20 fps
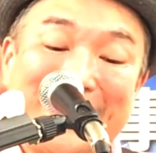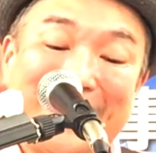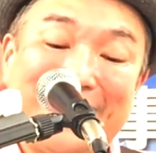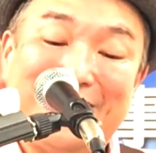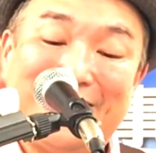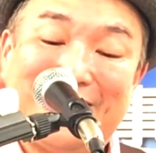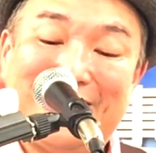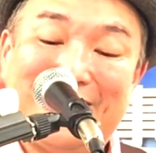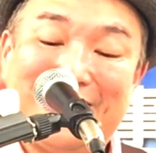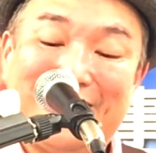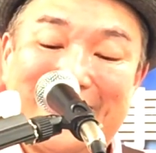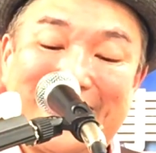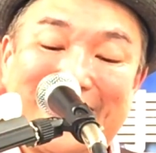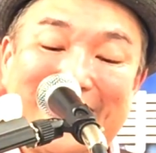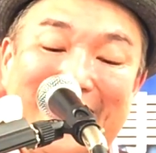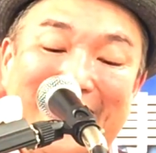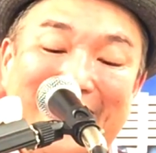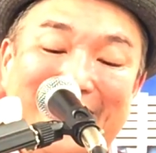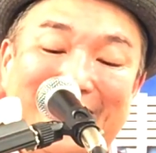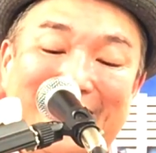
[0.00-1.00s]
さるっていうんで
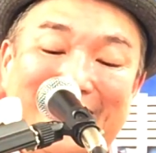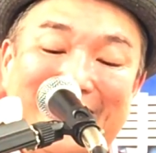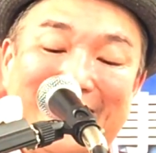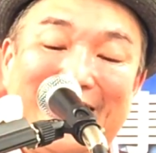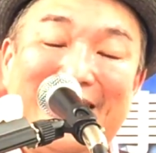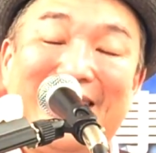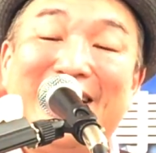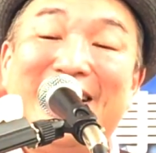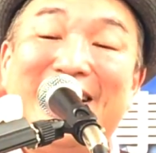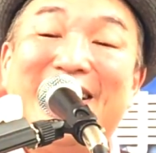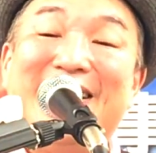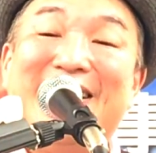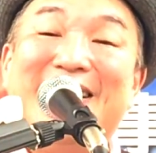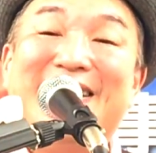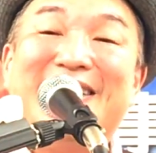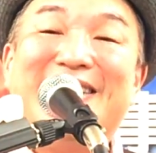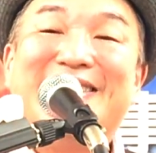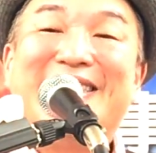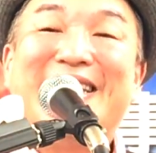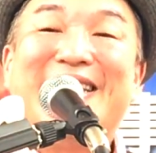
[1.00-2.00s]
すね
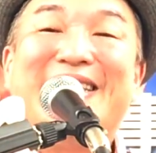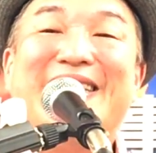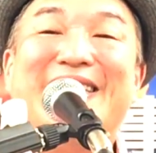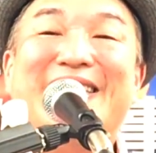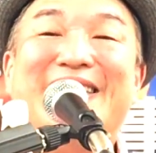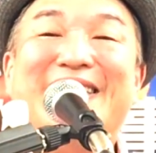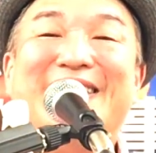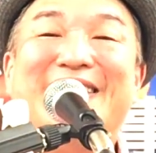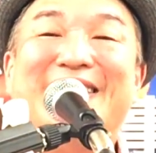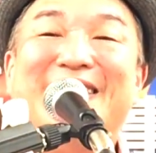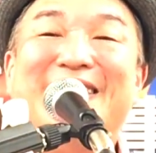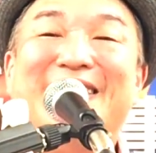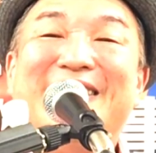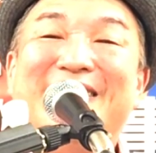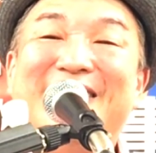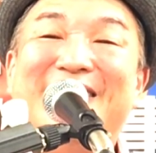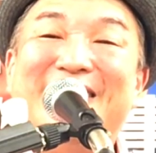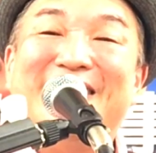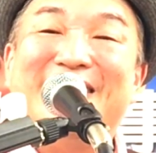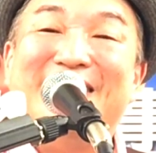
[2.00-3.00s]
ぜひ
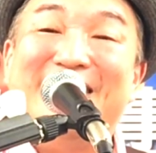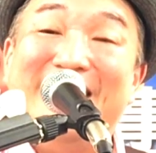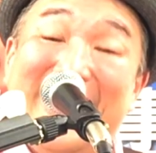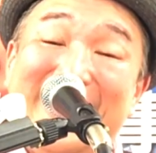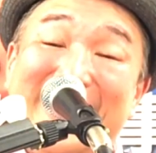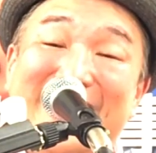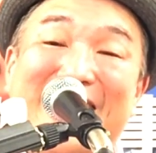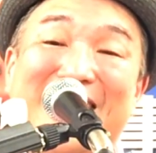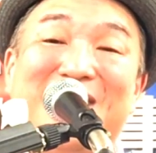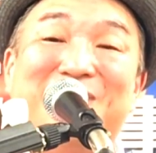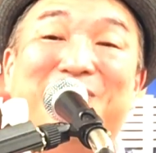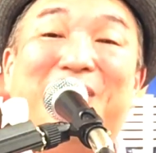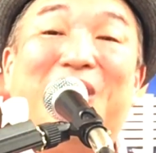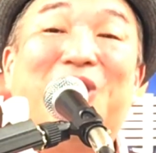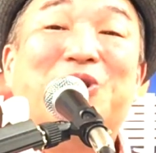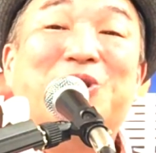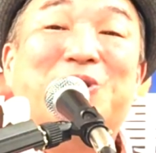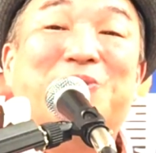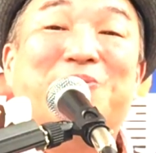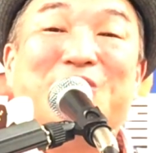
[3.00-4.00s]
霊的
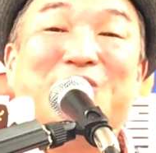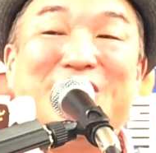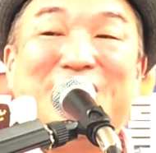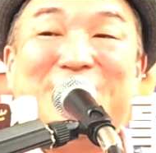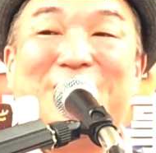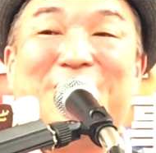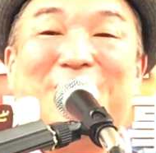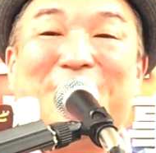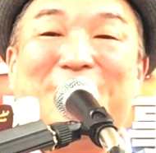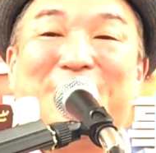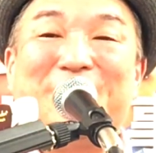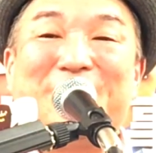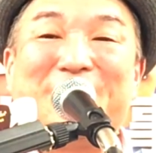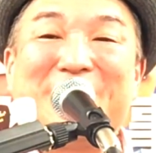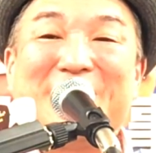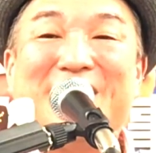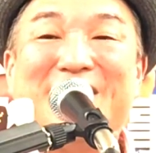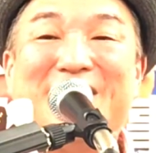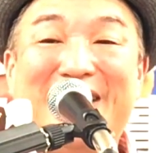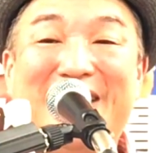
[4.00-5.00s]
孫にも衣装
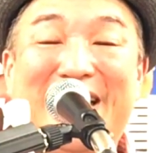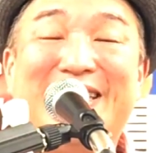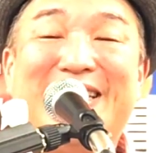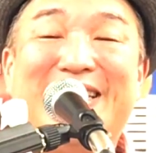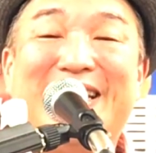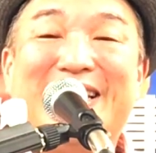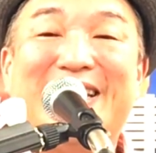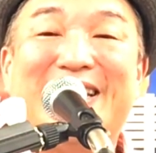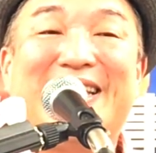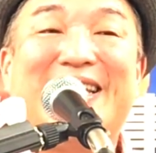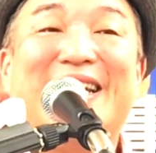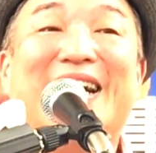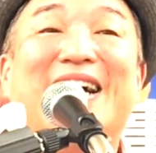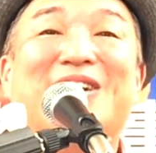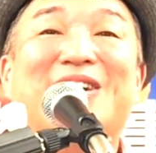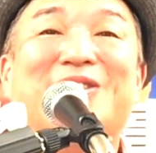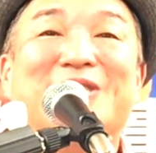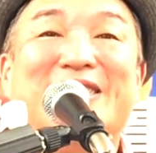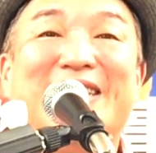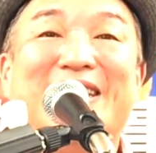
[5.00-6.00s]
霊的着
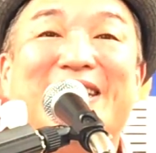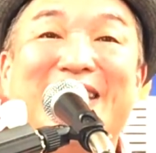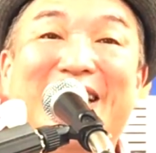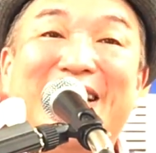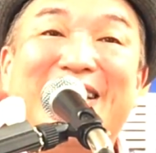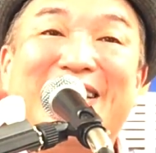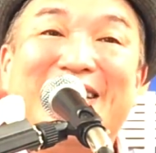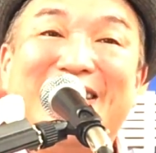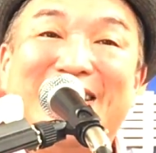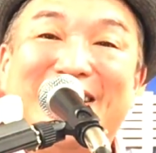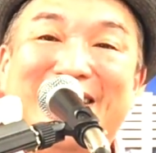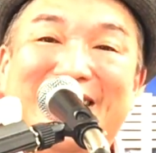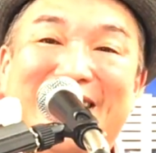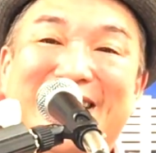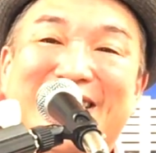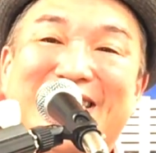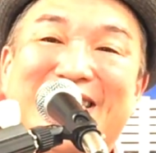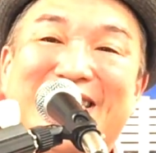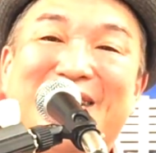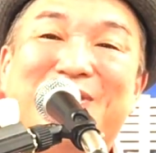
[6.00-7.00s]
替えをしてね
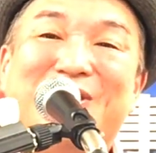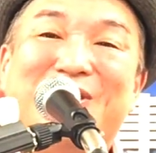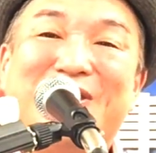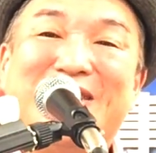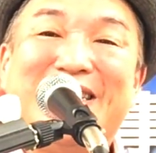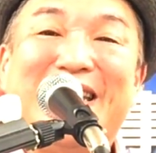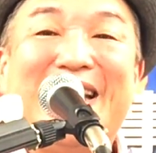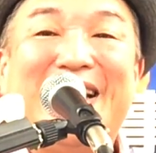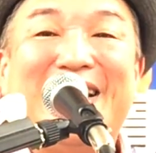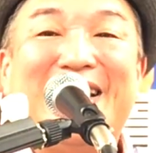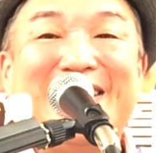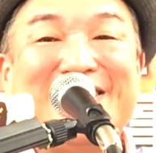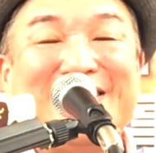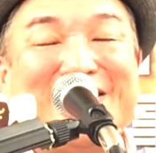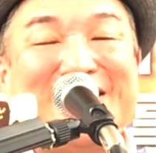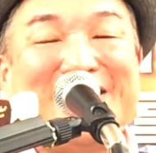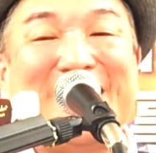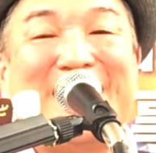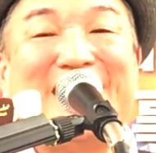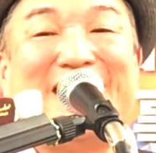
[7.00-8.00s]
イエス様を着て
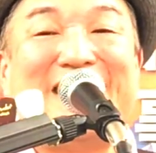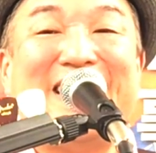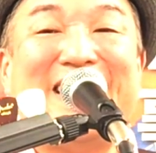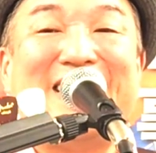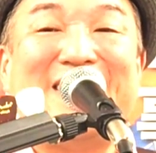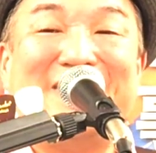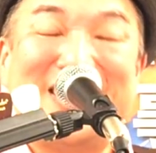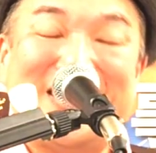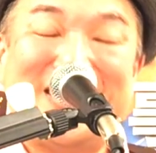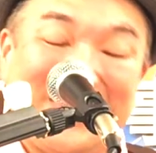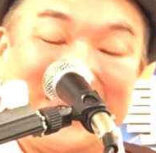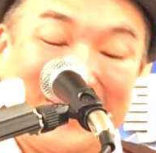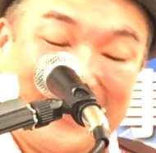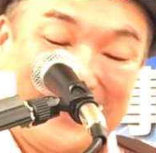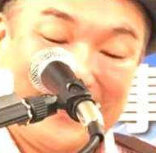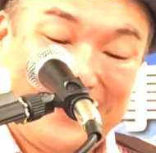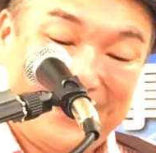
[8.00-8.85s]
そして生きていきましょう